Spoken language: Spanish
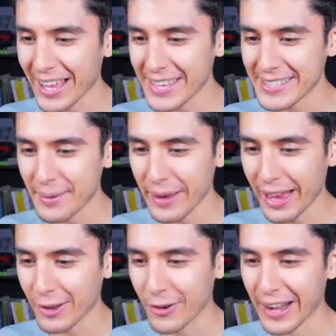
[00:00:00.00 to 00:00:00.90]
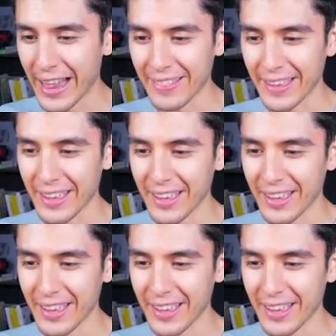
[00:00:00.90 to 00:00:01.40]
Aquí se ve algo grande,